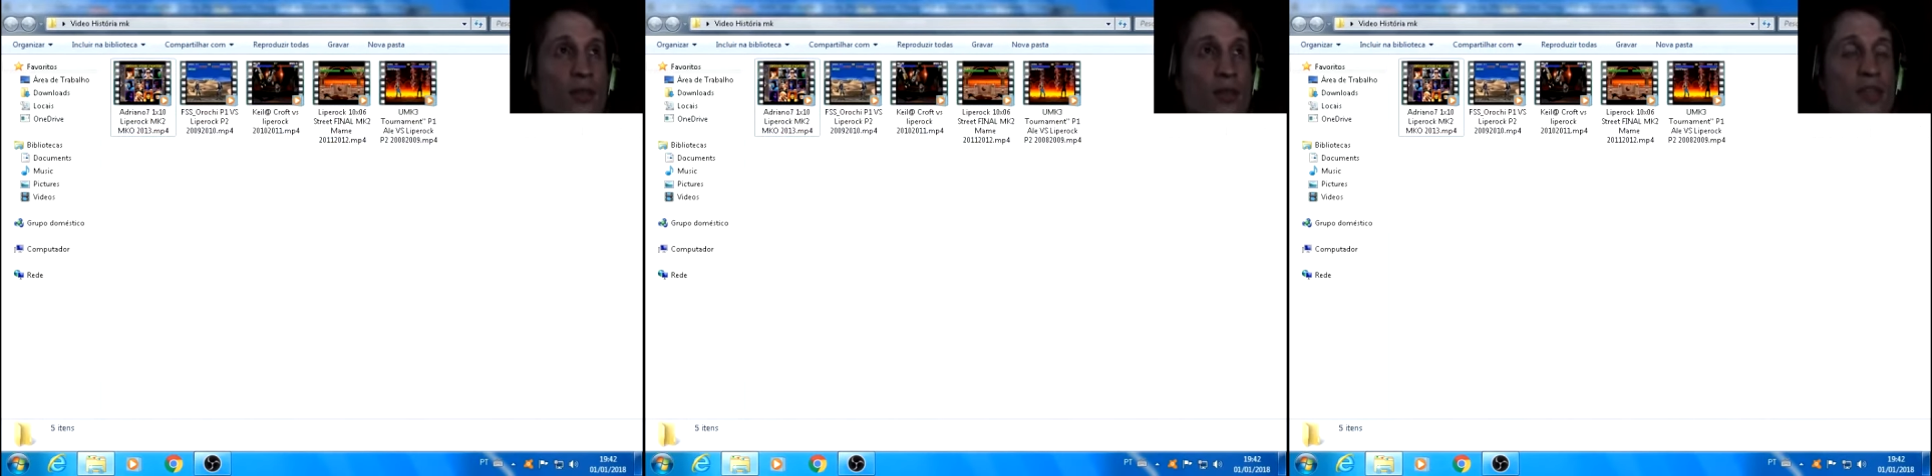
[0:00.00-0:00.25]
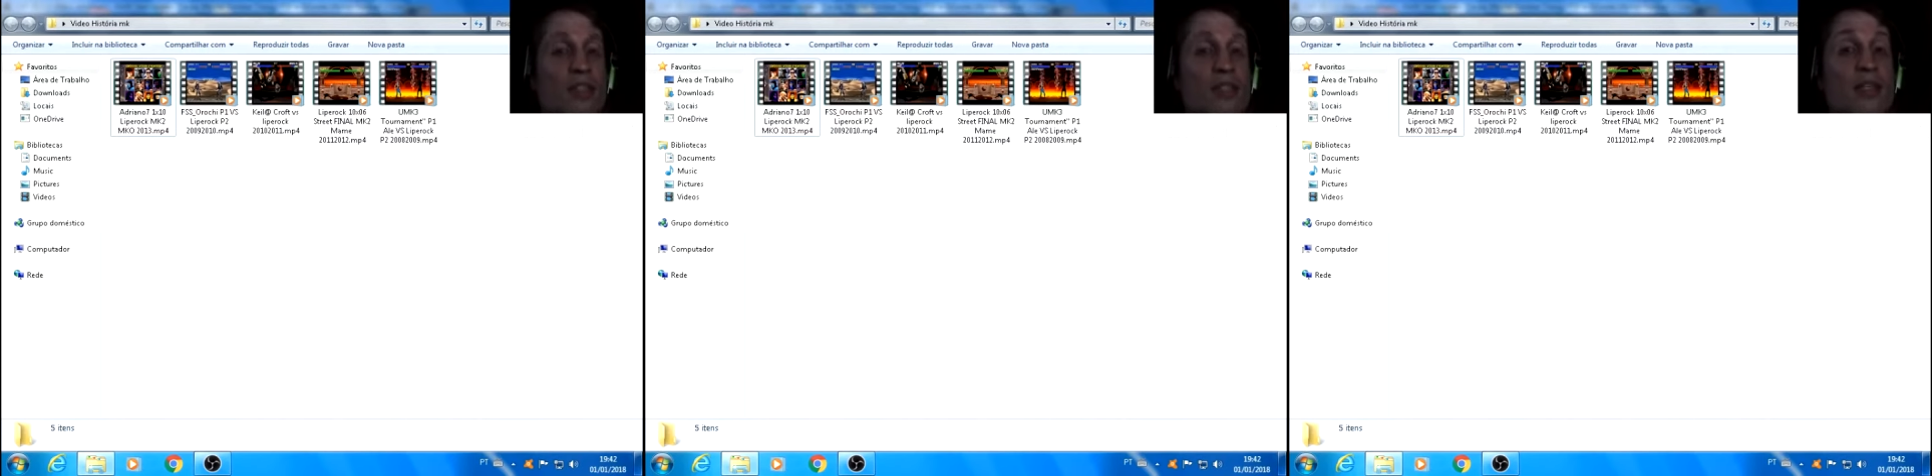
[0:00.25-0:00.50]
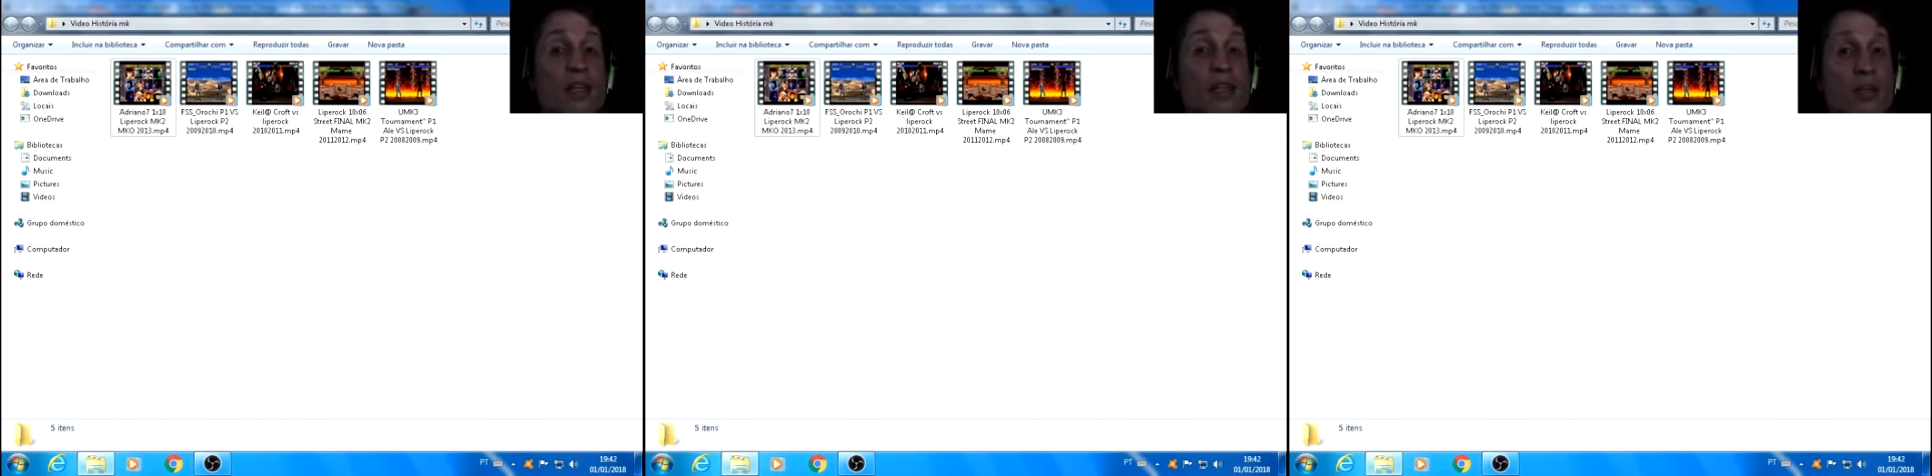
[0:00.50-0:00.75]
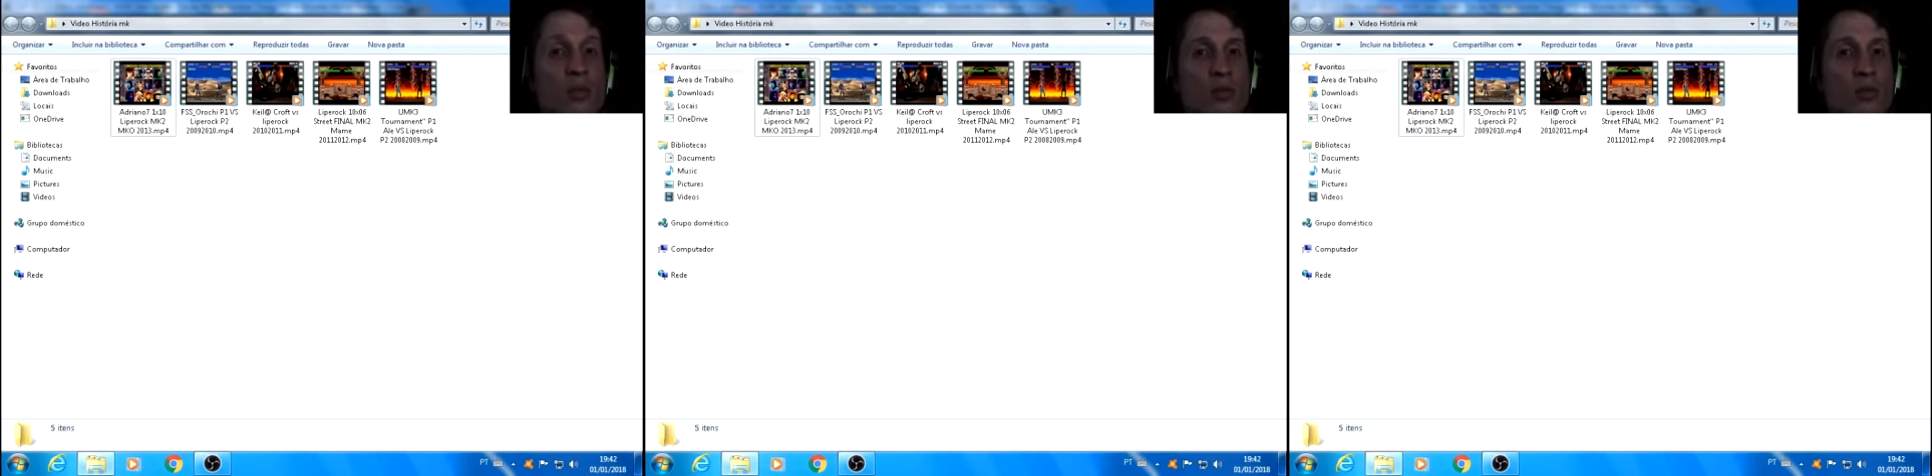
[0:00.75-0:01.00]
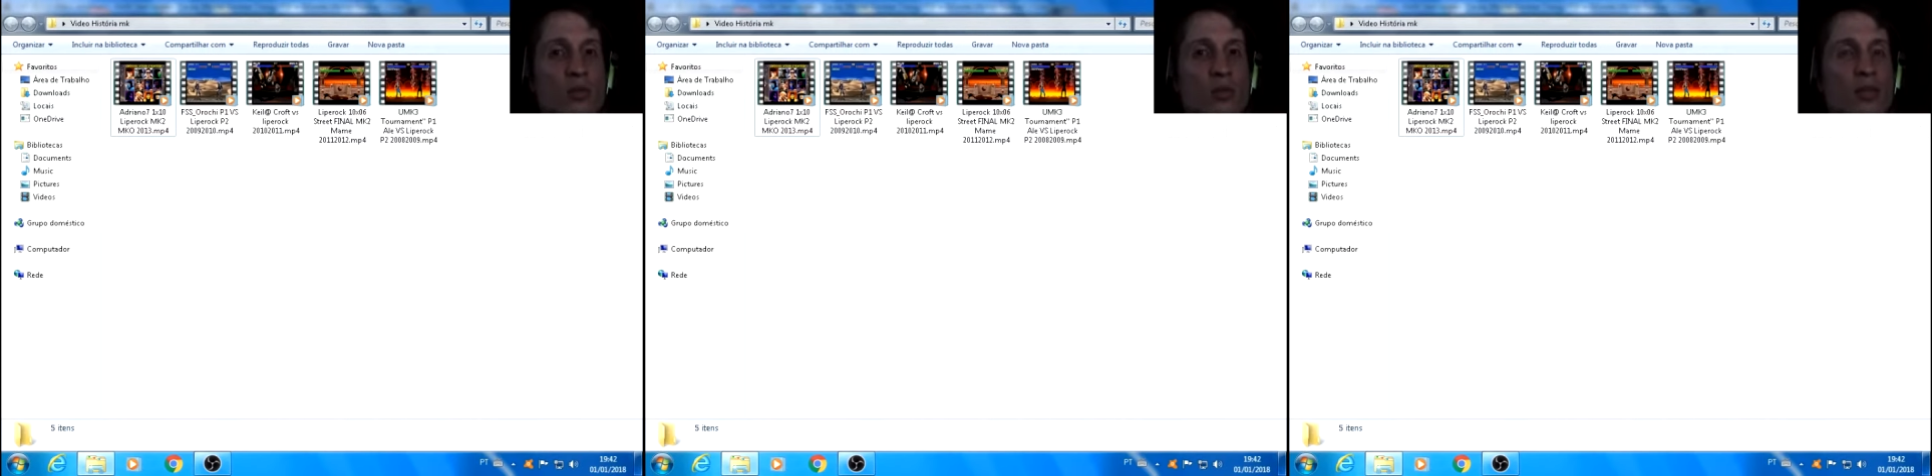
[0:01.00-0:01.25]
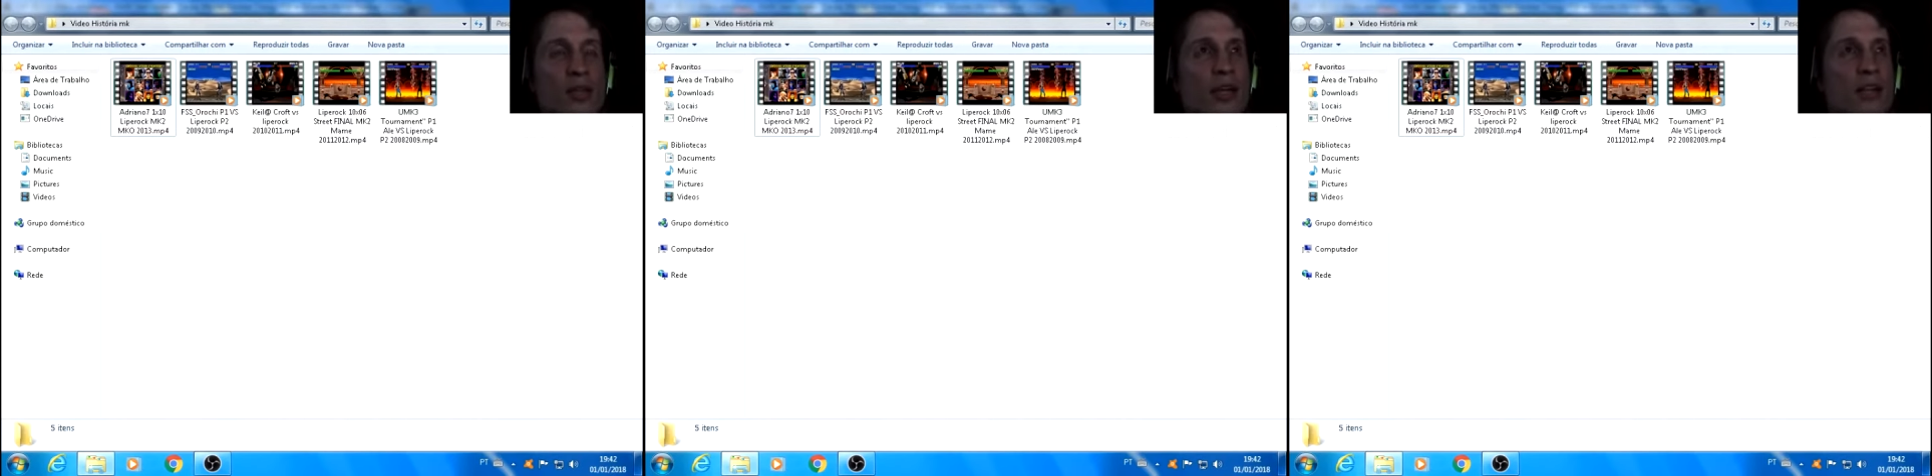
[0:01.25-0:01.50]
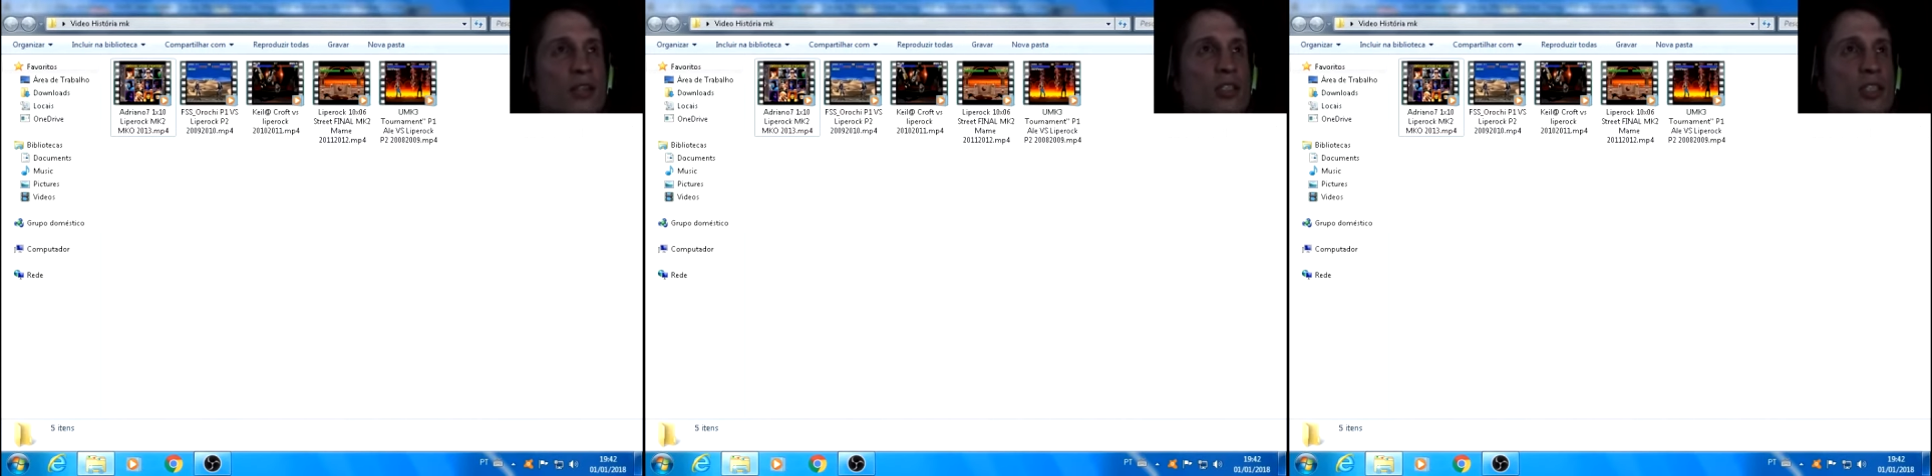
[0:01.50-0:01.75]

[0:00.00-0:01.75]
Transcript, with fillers: brasileiro, tá?